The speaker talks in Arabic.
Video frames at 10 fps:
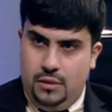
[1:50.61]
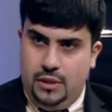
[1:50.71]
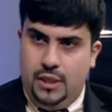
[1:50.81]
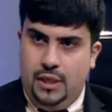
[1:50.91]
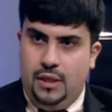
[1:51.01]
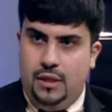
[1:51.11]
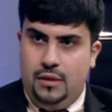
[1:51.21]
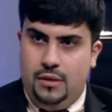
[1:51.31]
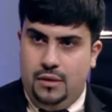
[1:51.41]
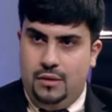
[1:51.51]
يطق
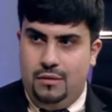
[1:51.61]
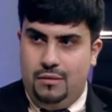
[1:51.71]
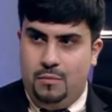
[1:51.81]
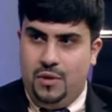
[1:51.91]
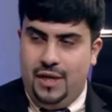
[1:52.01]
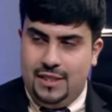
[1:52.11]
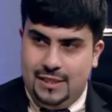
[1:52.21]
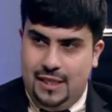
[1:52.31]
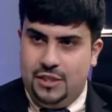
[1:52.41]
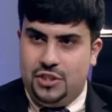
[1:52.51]

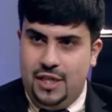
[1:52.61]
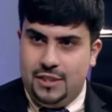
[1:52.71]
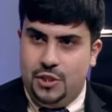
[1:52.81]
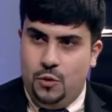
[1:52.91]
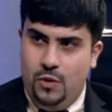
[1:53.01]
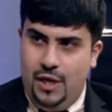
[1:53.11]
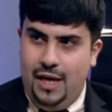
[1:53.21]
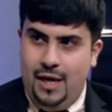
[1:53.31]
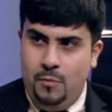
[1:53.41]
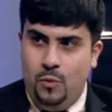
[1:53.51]
المغناطيس على الشخص يقول له
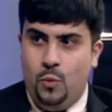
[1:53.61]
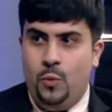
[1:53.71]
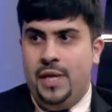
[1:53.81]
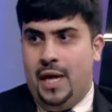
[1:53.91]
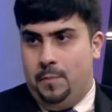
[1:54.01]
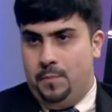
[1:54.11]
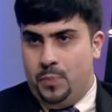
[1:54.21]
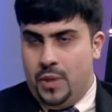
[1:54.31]
نام وينام